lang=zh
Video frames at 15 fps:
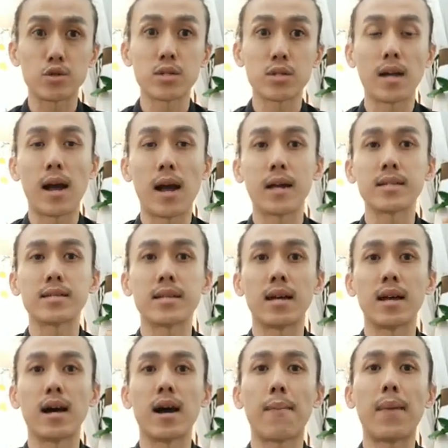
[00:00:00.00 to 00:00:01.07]
就是啊一
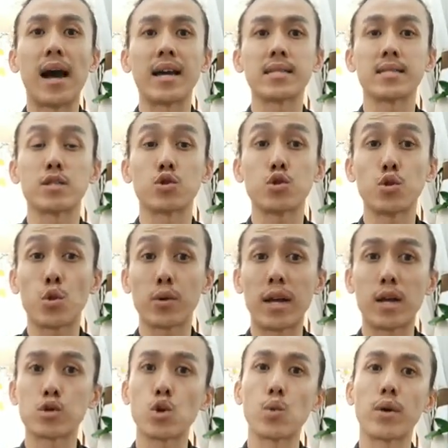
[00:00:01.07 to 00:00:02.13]
些啊牌子去用
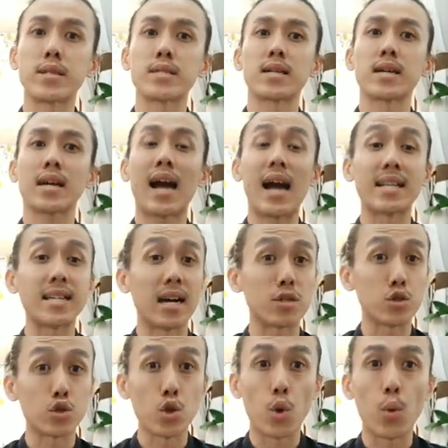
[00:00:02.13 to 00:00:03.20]
他作为这个开场
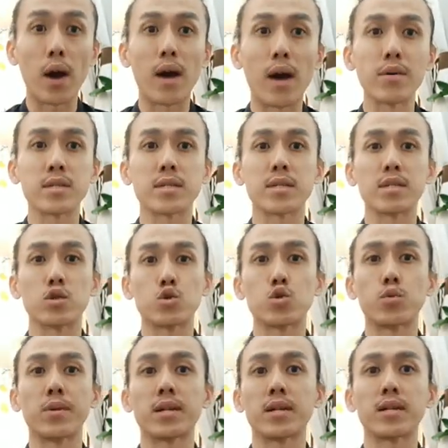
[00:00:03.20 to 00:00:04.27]
秀啊，或者是很
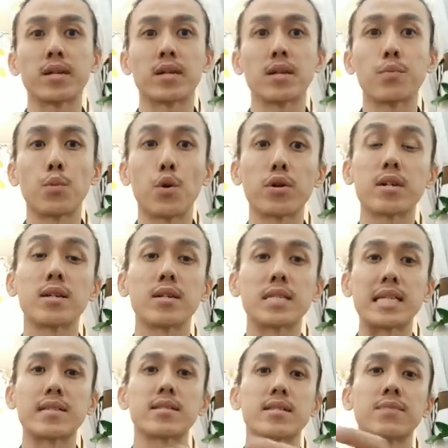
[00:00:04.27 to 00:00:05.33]
出名的一个模特
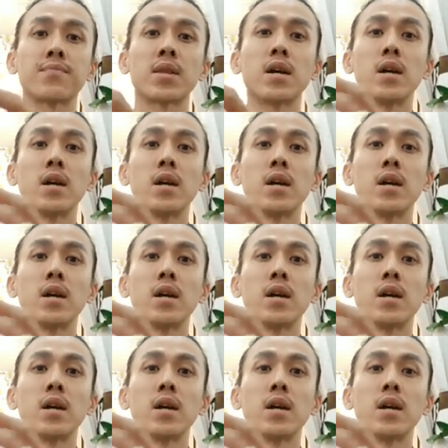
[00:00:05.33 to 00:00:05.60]
这样子。